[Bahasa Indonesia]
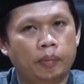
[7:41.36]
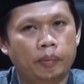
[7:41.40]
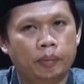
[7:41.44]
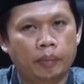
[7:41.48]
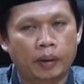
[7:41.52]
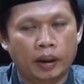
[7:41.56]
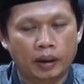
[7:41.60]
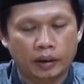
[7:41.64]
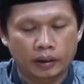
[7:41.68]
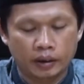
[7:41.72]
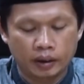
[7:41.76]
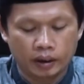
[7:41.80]

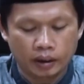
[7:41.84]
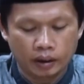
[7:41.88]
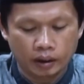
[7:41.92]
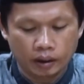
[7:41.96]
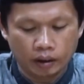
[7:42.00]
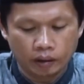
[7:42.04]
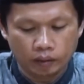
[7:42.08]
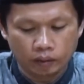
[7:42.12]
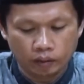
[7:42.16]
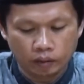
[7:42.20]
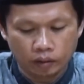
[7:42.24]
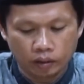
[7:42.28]

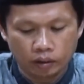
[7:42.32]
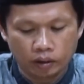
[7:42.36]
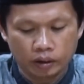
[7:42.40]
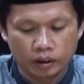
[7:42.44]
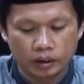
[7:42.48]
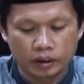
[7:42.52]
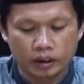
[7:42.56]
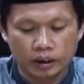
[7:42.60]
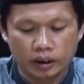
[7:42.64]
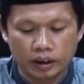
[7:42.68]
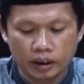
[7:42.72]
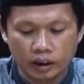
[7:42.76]
pada
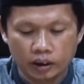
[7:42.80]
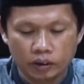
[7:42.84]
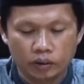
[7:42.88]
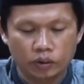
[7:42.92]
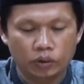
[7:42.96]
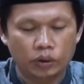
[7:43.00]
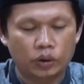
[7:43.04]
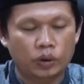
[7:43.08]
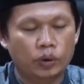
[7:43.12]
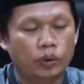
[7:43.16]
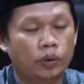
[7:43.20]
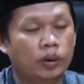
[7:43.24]
Allah
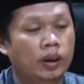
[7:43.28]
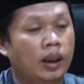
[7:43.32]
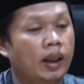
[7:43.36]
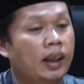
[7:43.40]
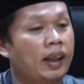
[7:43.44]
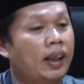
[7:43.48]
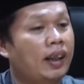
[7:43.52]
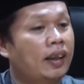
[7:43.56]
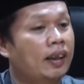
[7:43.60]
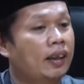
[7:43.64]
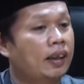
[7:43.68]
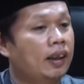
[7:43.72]
itu juga
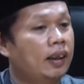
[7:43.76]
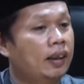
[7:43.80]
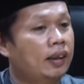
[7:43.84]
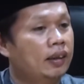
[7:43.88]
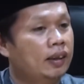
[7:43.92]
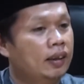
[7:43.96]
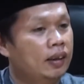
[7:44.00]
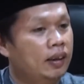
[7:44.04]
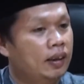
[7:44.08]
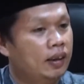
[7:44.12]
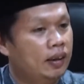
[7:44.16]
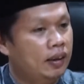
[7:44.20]
karena
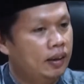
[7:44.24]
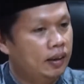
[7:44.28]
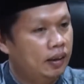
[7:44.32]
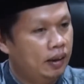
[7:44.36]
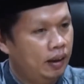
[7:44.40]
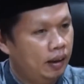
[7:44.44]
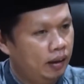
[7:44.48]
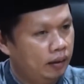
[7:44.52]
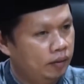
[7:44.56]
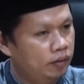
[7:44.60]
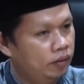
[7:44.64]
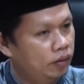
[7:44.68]

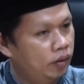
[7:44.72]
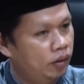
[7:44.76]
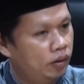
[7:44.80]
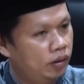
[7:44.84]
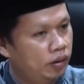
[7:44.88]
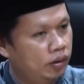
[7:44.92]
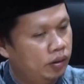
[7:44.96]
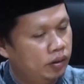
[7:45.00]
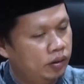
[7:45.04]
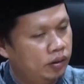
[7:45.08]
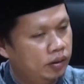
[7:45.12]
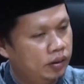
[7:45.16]

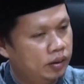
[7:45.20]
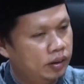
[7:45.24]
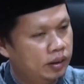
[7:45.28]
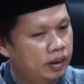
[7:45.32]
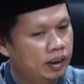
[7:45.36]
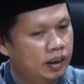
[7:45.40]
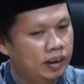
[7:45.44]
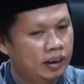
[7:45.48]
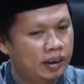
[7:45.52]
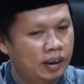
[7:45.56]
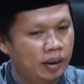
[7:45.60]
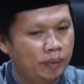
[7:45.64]
Allah.
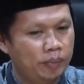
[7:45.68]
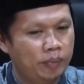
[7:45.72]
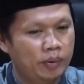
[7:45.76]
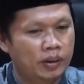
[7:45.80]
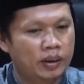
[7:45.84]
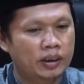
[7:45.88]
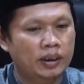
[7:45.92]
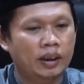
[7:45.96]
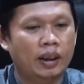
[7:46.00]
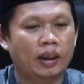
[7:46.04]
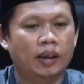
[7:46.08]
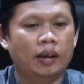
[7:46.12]
Kita
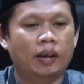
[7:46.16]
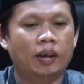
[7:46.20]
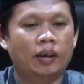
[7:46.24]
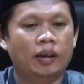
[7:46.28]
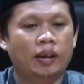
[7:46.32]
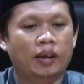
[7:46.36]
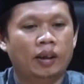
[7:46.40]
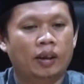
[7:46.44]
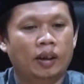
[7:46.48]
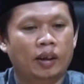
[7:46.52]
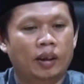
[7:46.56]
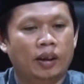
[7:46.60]
bisa
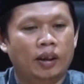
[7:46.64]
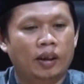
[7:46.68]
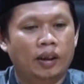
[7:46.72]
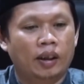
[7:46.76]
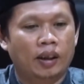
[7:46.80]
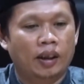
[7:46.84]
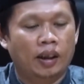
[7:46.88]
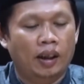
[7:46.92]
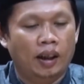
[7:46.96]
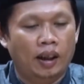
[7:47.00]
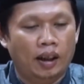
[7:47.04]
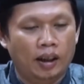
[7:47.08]

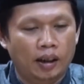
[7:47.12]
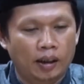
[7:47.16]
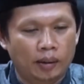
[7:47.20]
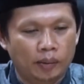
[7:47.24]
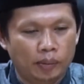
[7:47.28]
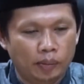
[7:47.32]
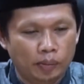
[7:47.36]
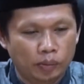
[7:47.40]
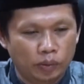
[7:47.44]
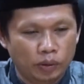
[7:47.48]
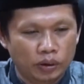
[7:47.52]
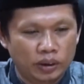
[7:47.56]
uh,
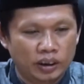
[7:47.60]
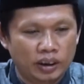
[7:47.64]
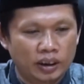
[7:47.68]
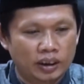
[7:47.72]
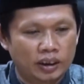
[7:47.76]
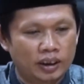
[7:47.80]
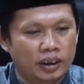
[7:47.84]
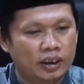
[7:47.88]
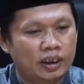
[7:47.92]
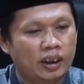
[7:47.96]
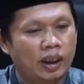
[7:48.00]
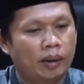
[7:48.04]
memuji
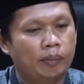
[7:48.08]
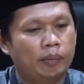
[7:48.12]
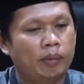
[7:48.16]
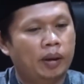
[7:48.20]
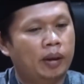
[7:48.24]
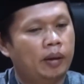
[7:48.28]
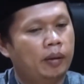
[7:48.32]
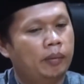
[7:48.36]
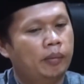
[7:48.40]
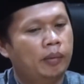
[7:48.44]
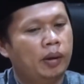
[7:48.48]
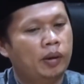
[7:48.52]

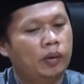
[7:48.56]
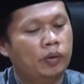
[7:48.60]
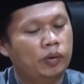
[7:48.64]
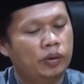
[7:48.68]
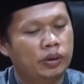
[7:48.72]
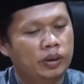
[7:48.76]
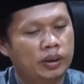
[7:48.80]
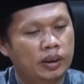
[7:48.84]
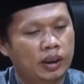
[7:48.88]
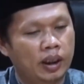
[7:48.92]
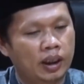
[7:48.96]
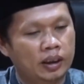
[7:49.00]
sesama
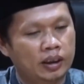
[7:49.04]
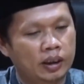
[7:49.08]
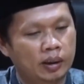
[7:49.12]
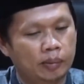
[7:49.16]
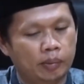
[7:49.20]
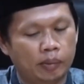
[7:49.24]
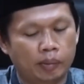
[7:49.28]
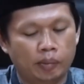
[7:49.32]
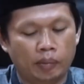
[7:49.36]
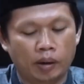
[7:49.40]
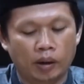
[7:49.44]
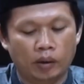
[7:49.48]
manusia
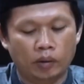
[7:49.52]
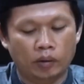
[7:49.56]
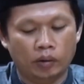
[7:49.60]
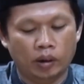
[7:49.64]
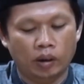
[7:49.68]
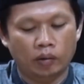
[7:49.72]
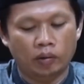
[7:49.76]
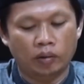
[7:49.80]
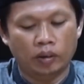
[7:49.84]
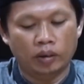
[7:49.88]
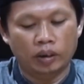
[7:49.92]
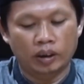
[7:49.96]
sama makhluk
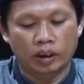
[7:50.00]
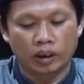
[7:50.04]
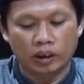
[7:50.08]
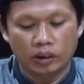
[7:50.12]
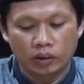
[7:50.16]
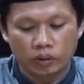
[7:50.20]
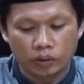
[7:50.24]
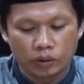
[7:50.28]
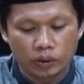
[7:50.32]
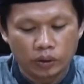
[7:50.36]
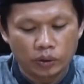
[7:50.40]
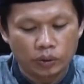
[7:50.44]
Allah
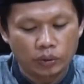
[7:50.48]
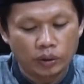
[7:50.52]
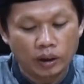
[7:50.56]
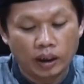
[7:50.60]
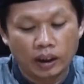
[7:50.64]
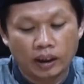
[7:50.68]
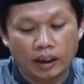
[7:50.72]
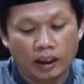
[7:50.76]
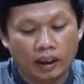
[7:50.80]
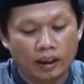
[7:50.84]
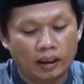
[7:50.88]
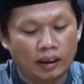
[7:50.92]
itu
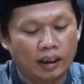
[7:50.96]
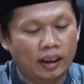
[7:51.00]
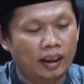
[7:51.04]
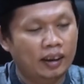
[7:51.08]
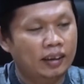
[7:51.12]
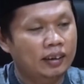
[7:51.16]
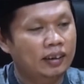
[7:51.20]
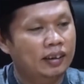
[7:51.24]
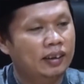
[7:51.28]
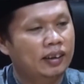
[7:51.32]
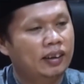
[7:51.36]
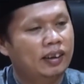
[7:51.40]
juga
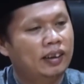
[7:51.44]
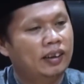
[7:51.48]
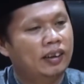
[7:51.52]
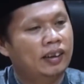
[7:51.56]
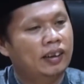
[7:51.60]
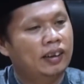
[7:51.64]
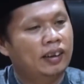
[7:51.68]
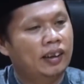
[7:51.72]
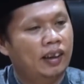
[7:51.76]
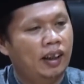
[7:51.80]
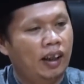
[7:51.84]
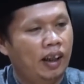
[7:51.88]
karena
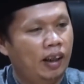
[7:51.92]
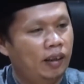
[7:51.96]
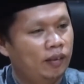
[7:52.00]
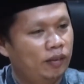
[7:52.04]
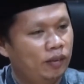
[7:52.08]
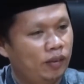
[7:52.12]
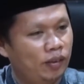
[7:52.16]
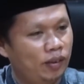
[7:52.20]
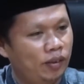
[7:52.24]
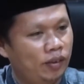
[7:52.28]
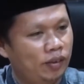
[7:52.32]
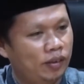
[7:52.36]

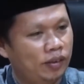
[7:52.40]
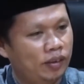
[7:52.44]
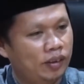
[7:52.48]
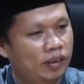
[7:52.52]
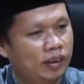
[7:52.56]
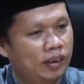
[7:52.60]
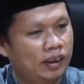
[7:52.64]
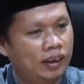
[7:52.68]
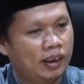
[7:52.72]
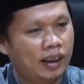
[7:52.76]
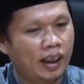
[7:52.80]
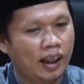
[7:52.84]
Allah.
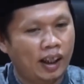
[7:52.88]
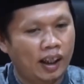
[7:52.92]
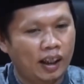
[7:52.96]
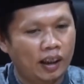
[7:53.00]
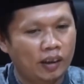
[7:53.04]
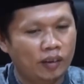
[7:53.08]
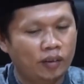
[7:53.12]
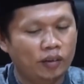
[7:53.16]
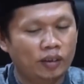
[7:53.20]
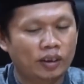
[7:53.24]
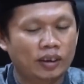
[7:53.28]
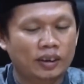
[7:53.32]

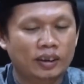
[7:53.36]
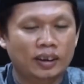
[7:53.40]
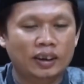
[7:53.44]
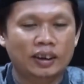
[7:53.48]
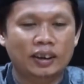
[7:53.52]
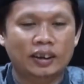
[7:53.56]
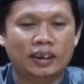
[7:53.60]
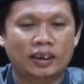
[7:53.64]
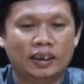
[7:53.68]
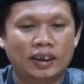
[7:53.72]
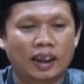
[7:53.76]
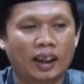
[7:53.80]
Kalau
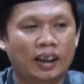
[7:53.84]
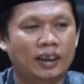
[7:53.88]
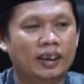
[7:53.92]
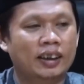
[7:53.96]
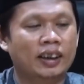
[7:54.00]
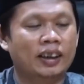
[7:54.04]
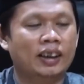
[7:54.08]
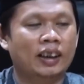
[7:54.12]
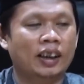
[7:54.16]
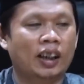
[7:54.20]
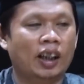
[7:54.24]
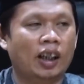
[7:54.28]
tidak
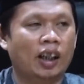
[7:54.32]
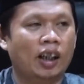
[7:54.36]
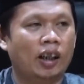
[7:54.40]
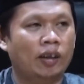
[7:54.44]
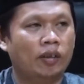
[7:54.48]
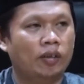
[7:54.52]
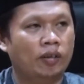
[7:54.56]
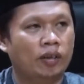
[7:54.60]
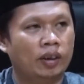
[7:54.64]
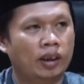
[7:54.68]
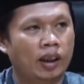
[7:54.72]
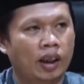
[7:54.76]

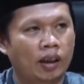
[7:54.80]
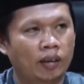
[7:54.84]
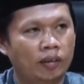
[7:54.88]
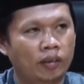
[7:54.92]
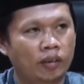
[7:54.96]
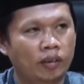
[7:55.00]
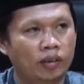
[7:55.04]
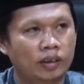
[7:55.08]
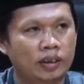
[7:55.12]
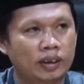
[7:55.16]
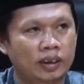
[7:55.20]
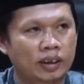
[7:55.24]
digerakkan oleh
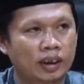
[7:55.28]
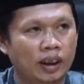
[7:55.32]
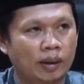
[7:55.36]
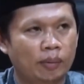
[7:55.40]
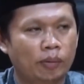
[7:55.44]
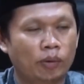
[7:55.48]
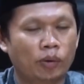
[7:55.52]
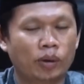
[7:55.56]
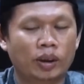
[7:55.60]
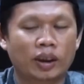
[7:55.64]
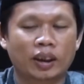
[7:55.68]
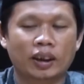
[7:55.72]
Allah tidak
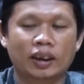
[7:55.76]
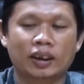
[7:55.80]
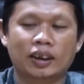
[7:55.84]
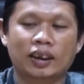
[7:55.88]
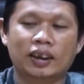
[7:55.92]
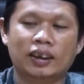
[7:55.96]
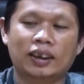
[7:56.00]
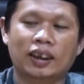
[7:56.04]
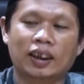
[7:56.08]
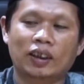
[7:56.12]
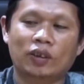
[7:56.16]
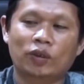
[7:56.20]
mungkin
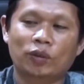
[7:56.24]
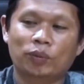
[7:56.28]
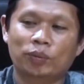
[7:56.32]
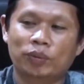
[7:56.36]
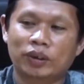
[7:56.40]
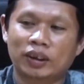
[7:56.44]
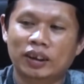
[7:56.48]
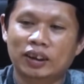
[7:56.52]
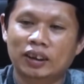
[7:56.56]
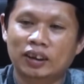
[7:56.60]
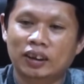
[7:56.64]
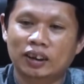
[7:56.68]
kita itu
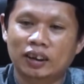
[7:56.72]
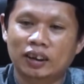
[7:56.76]
bi